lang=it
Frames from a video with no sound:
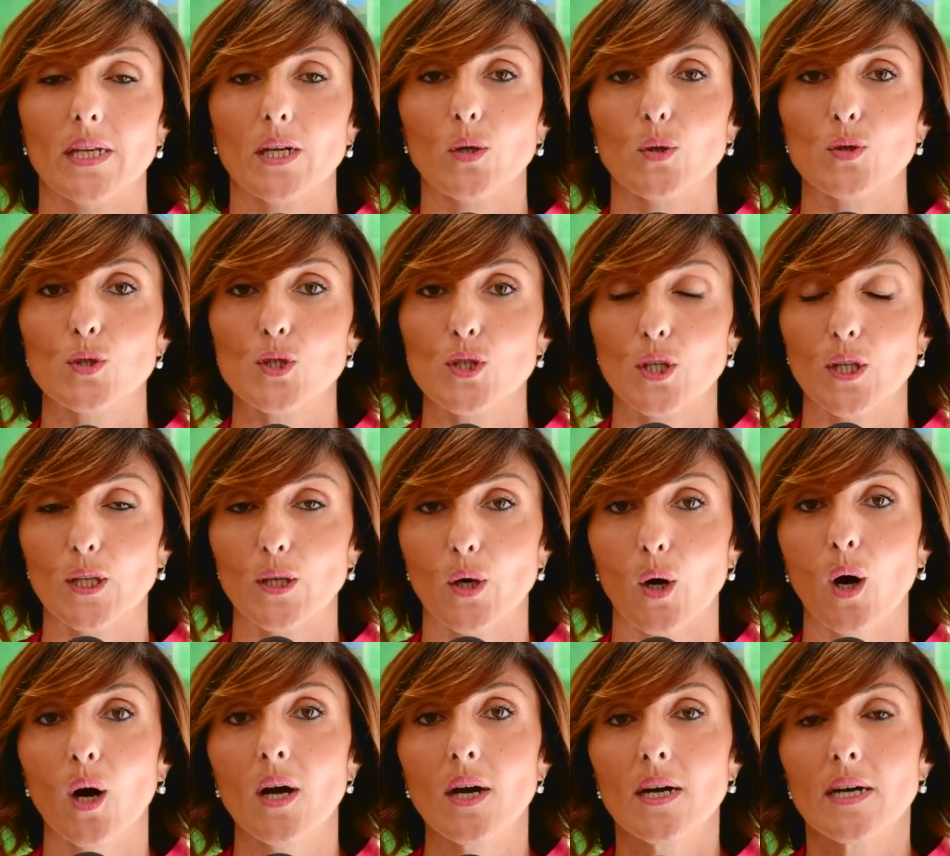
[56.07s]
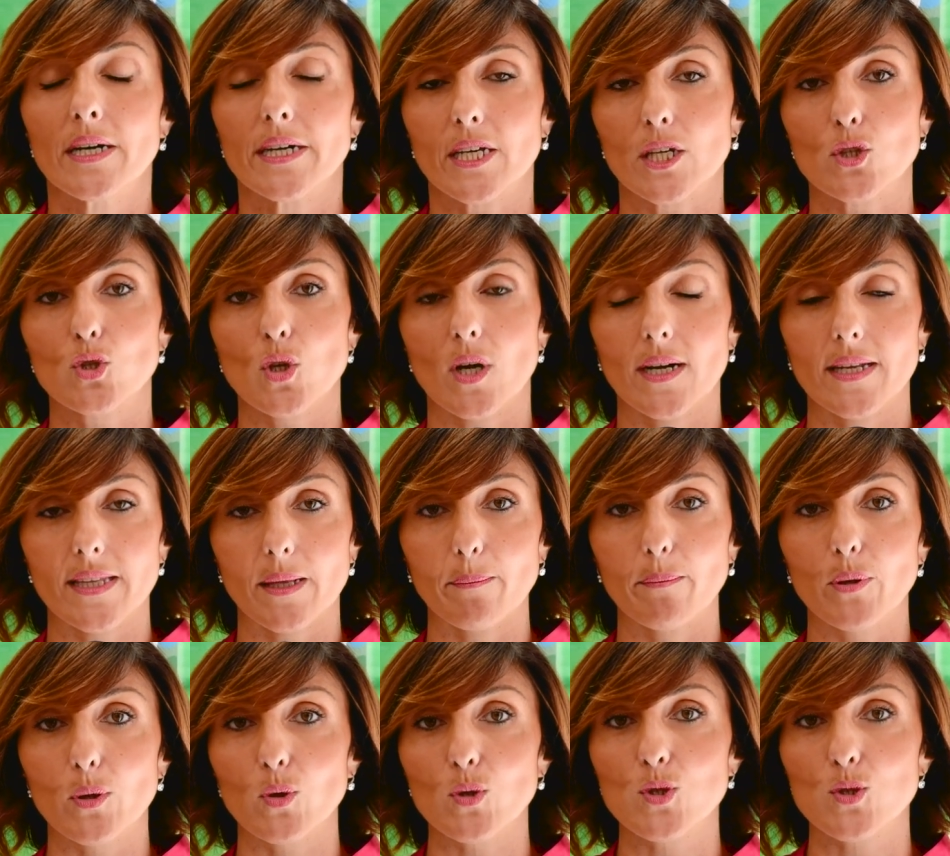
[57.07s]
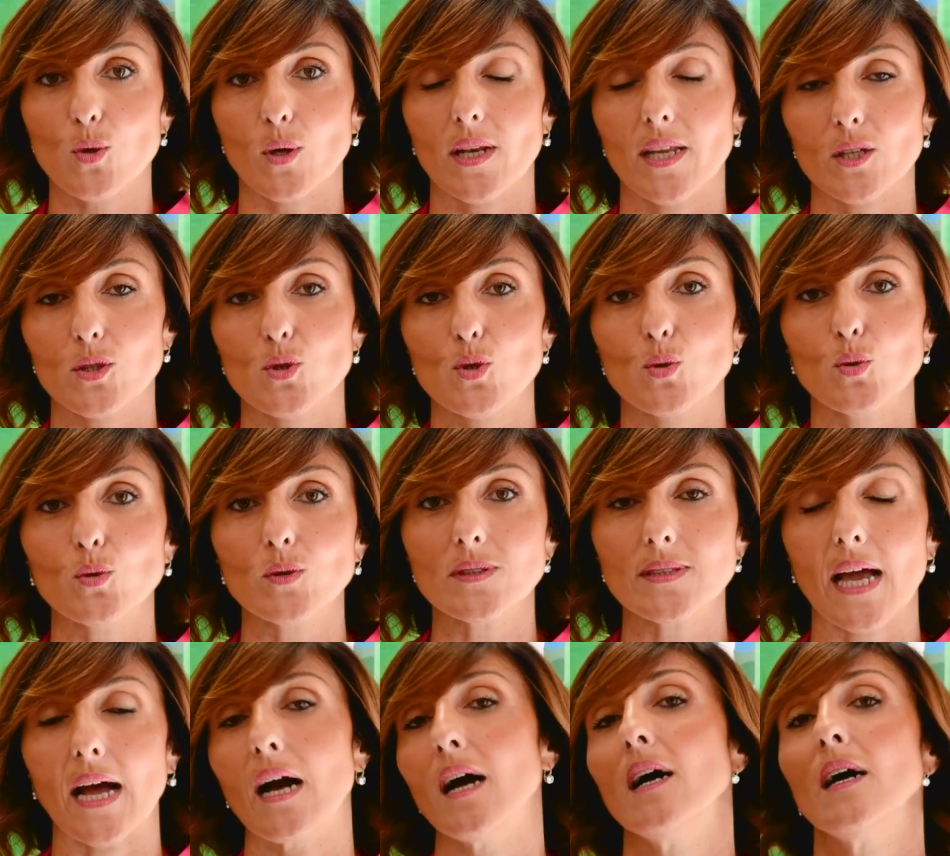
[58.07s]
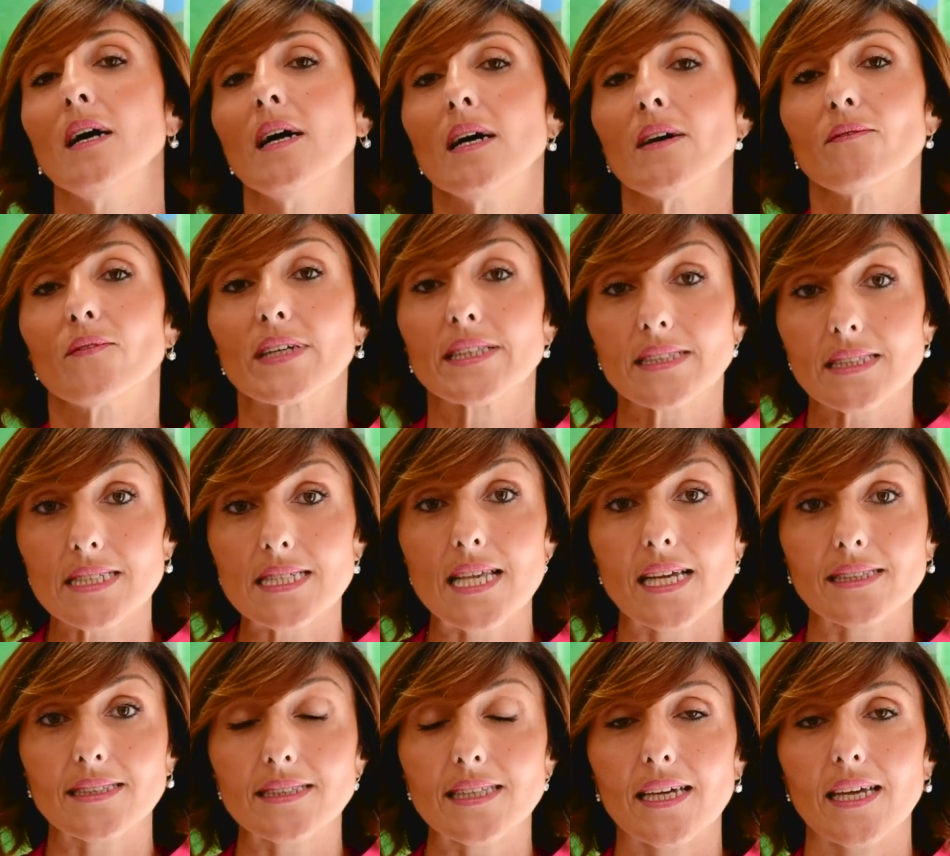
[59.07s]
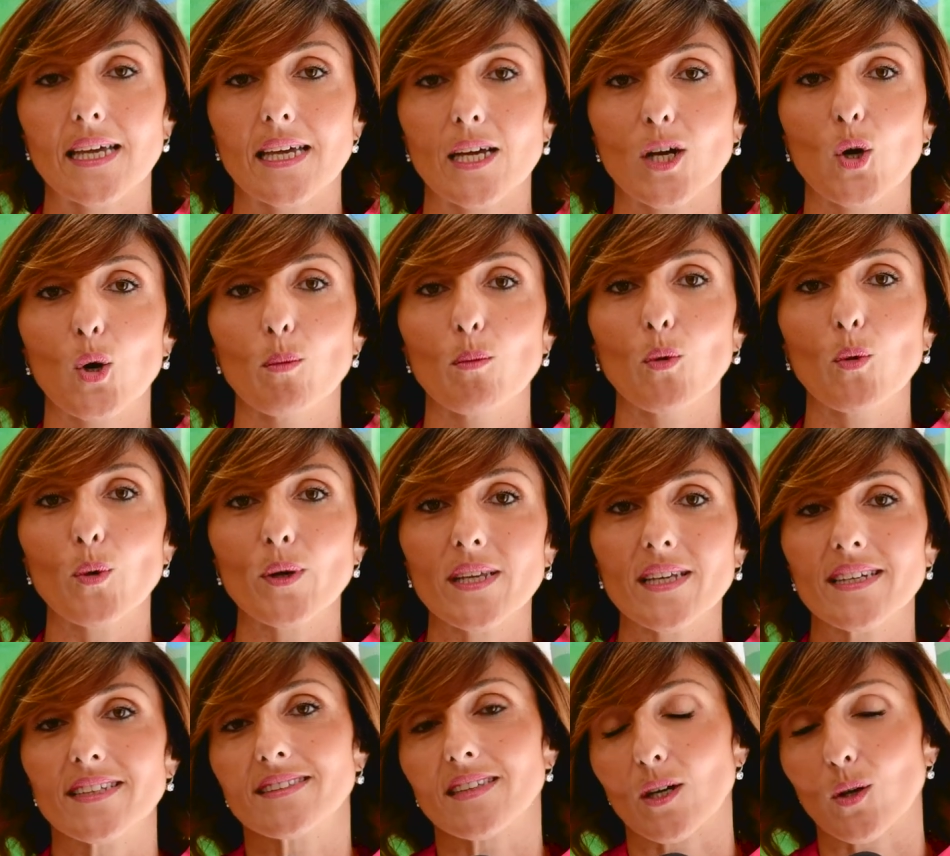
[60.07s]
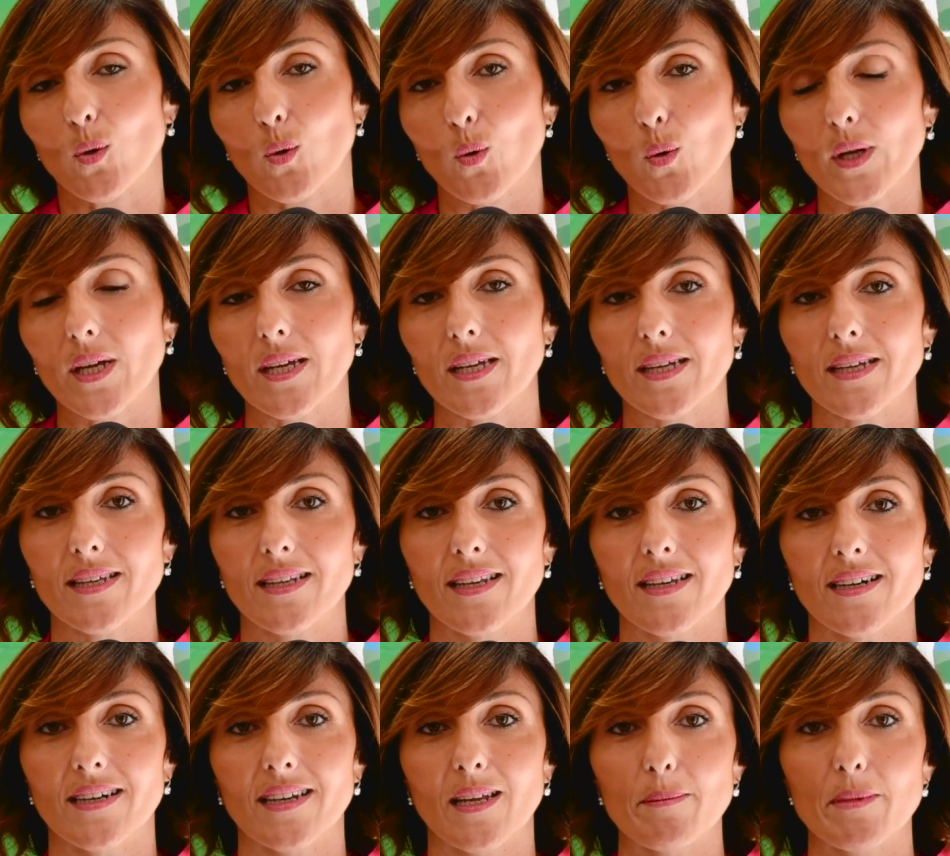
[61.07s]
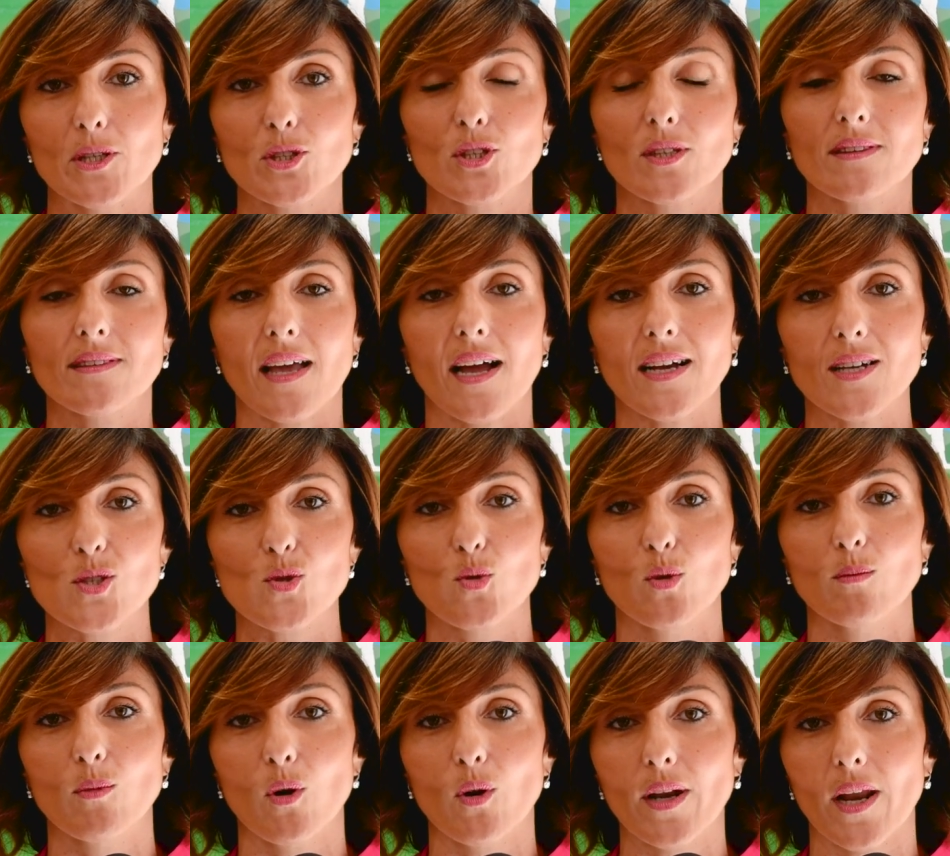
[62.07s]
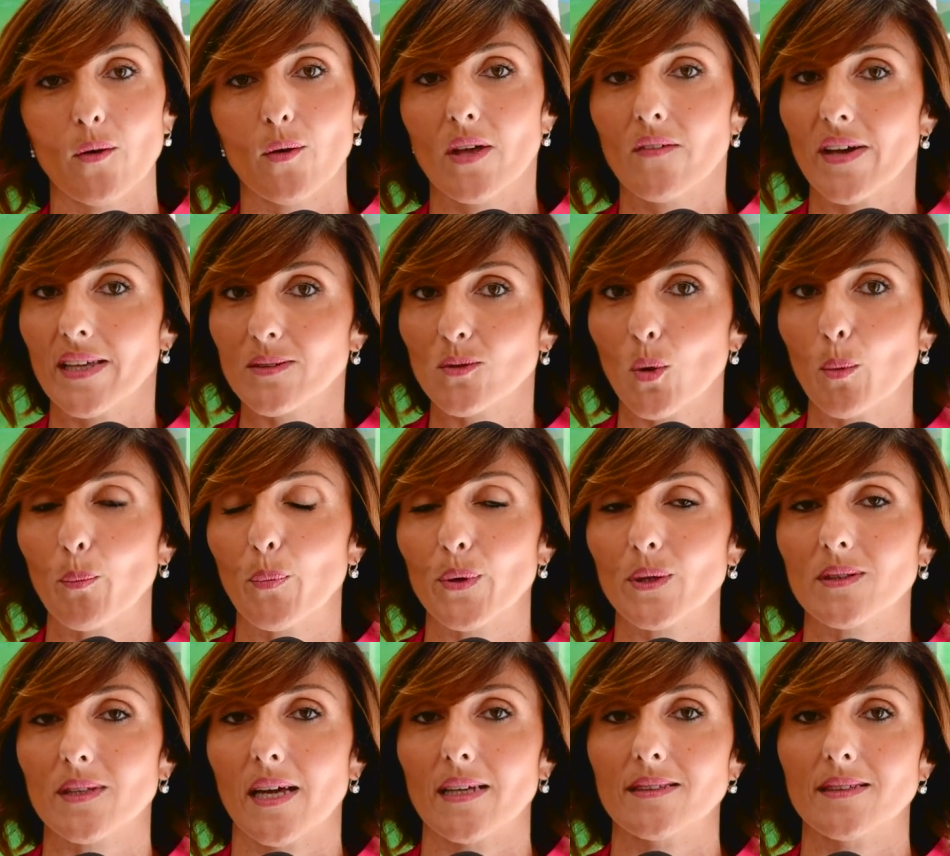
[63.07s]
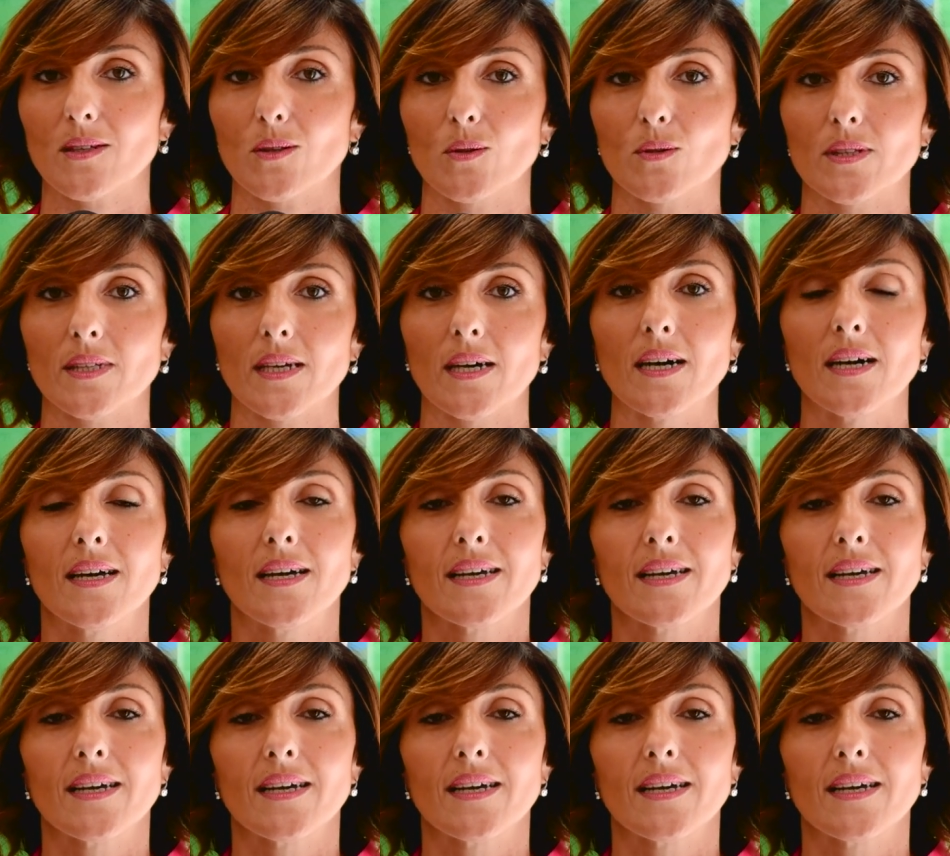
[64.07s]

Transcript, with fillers: il Consiglio regionale d'Abruzzo e la Giunta, 27 comuni, tra cui la mia città, Sulmona, un evento importante con